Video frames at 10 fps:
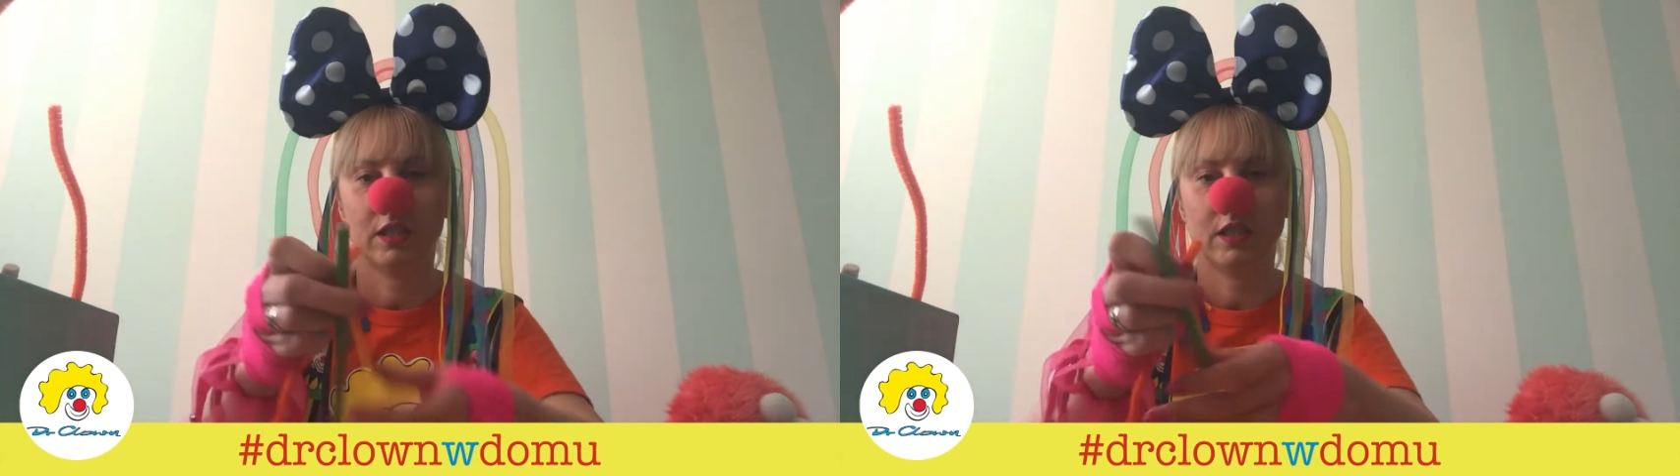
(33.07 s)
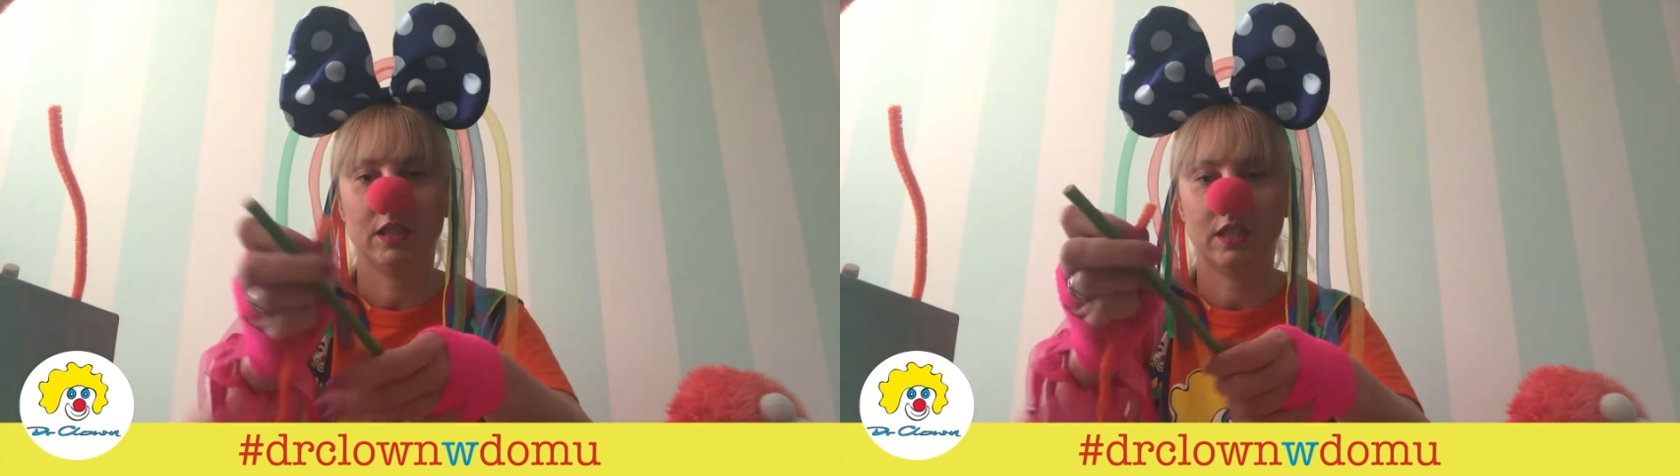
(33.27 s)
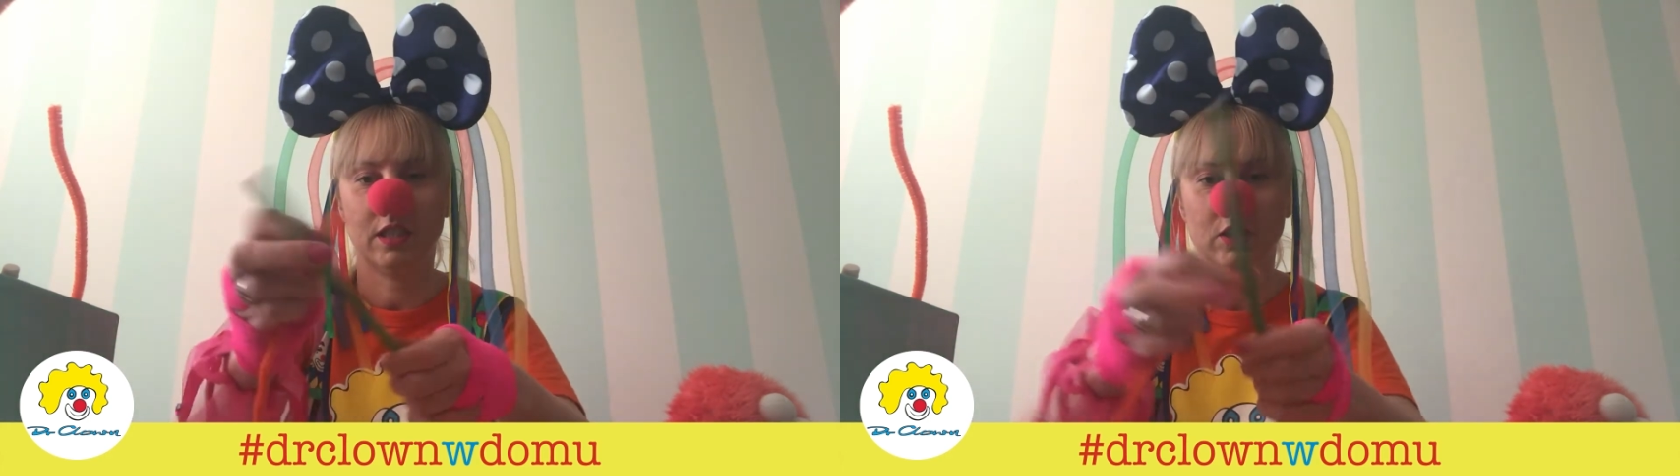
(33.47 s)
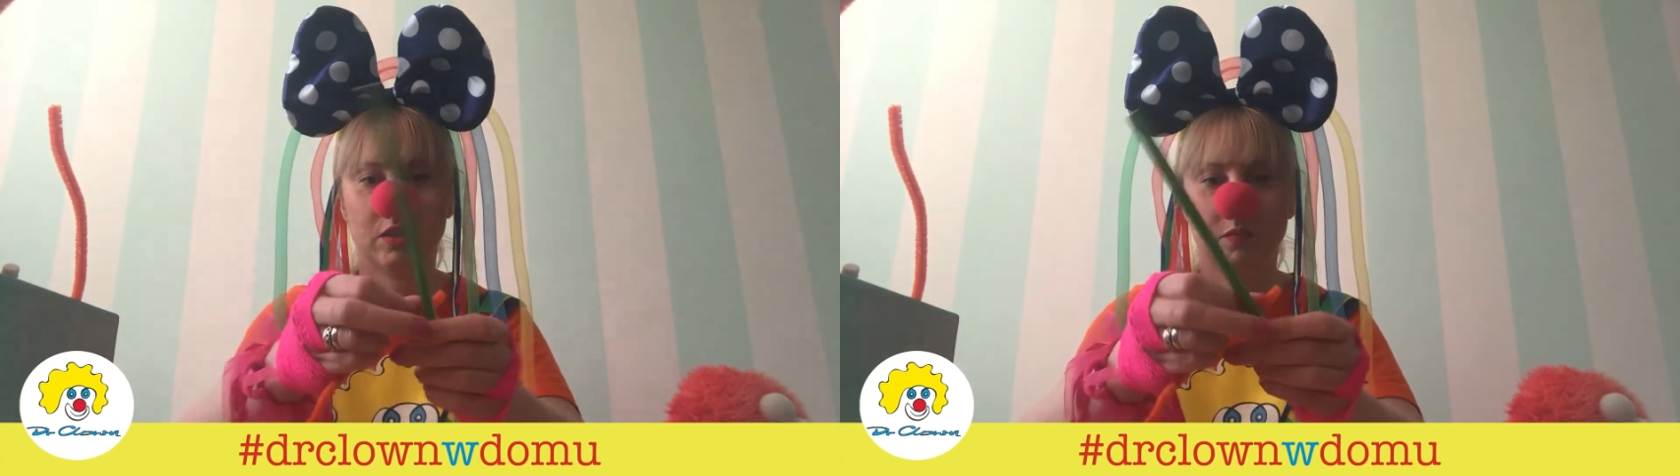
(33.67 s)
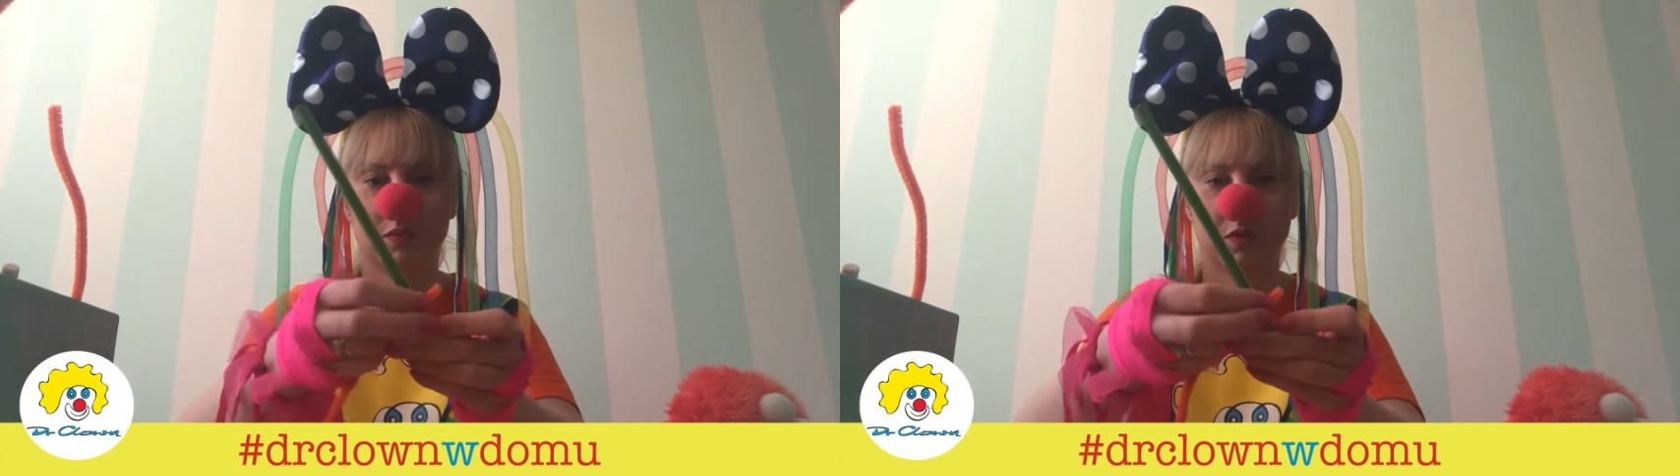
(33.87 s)
i
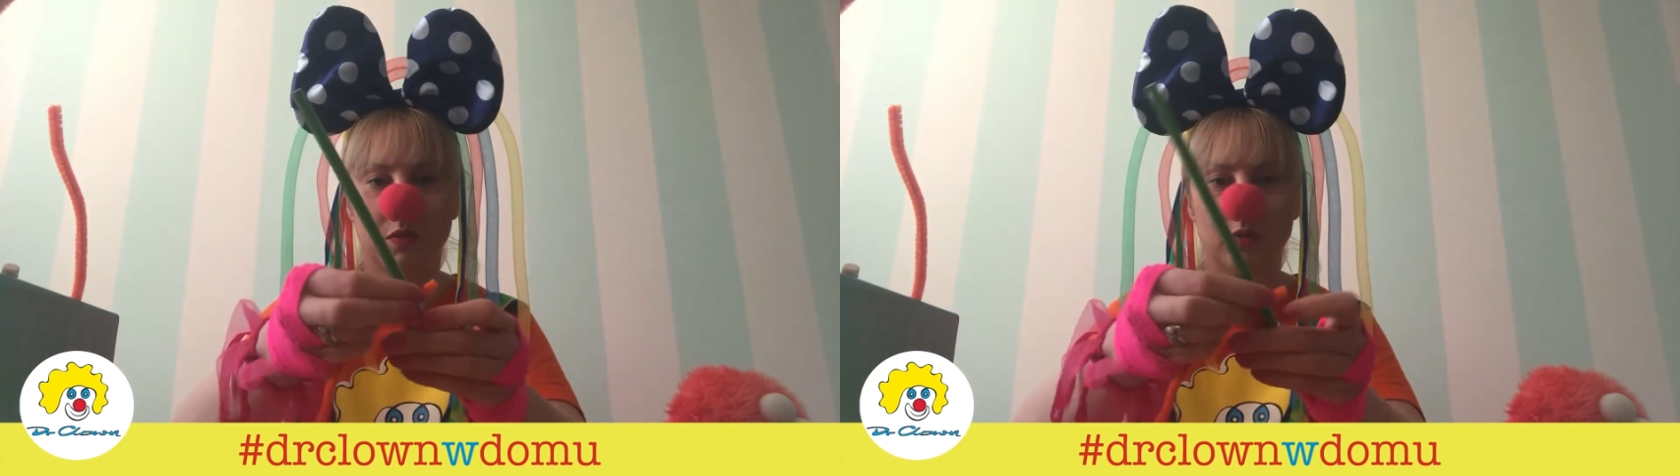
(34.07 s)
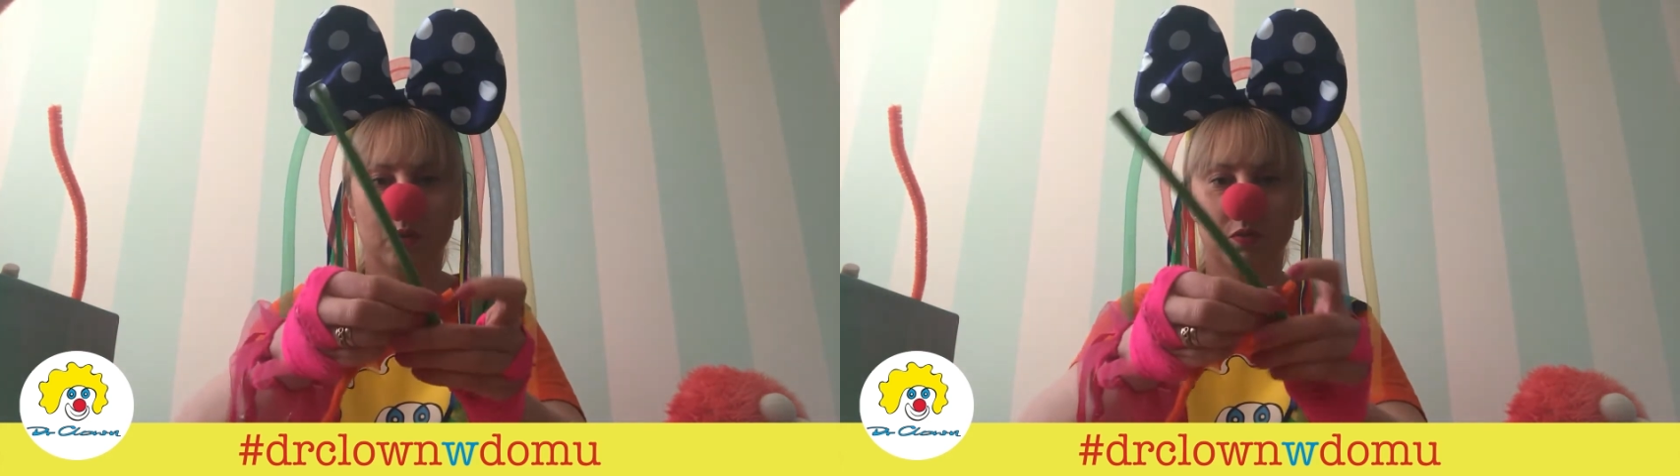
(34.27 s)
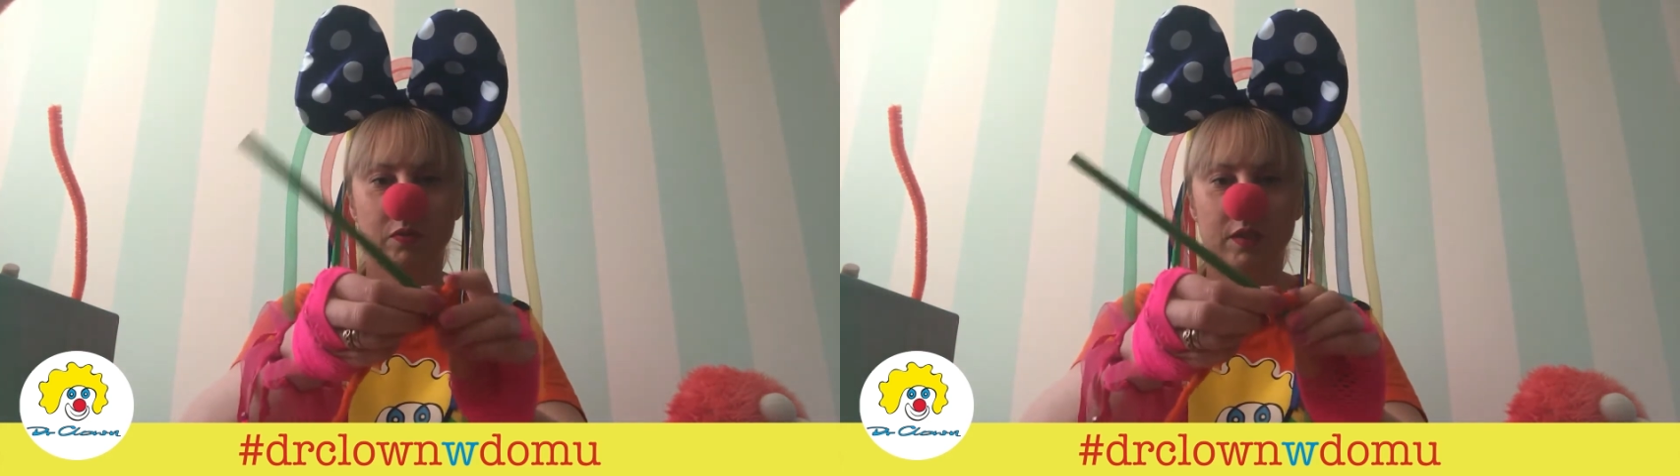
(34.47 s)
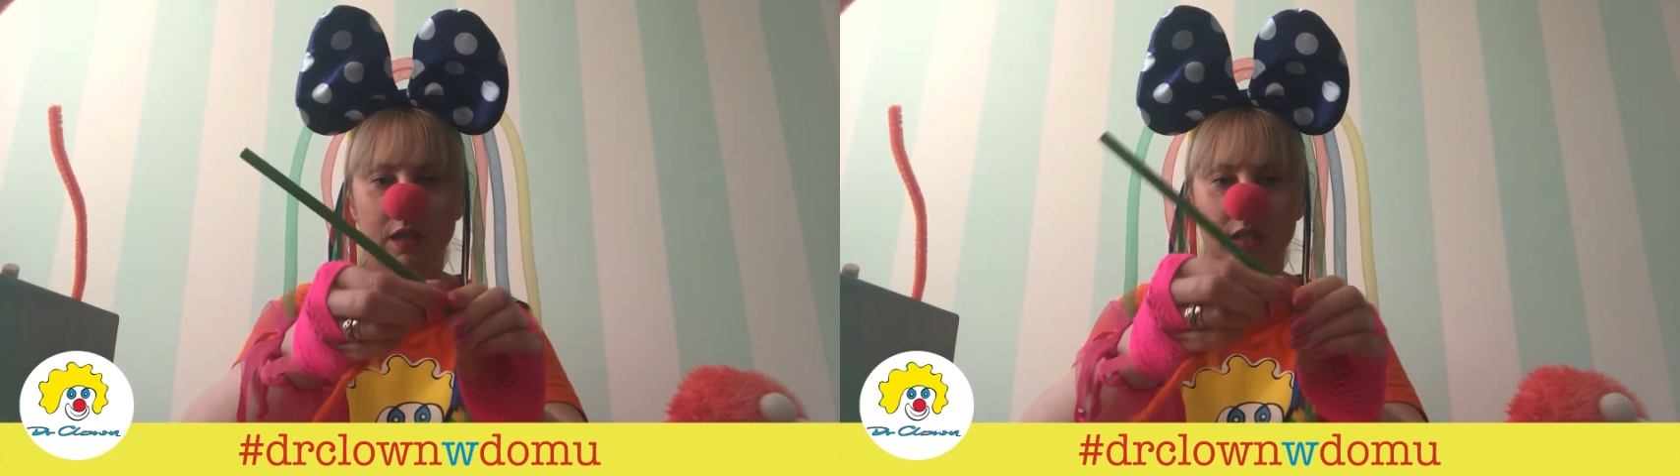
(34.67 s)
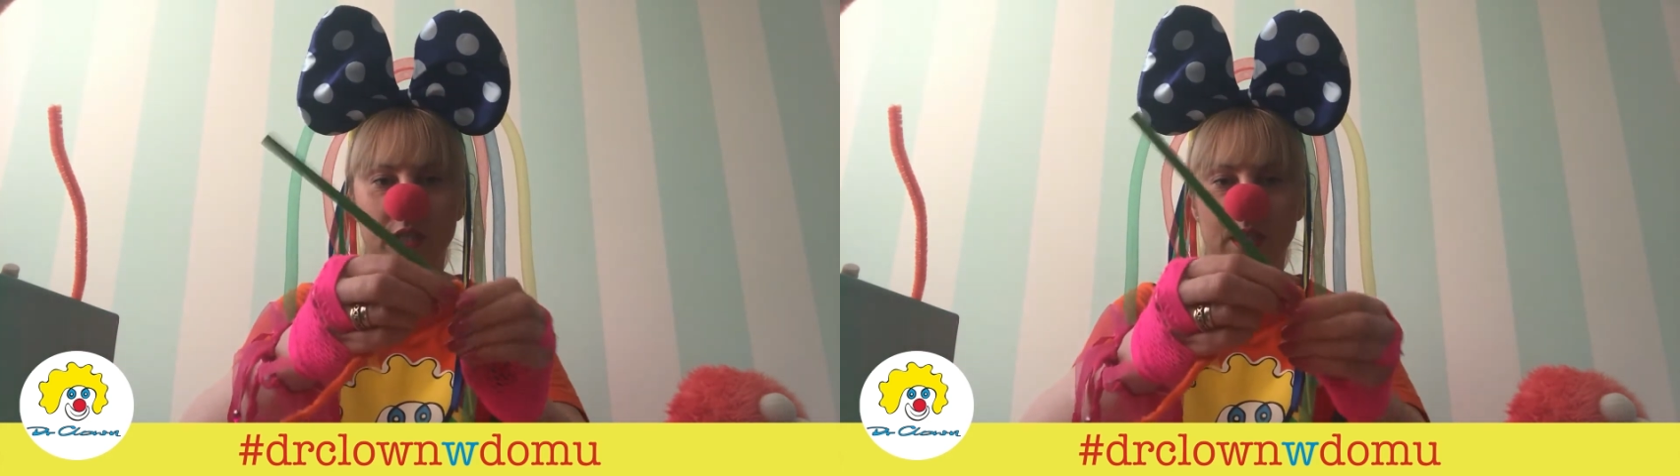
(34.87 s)
kręcimy w koło ołówka.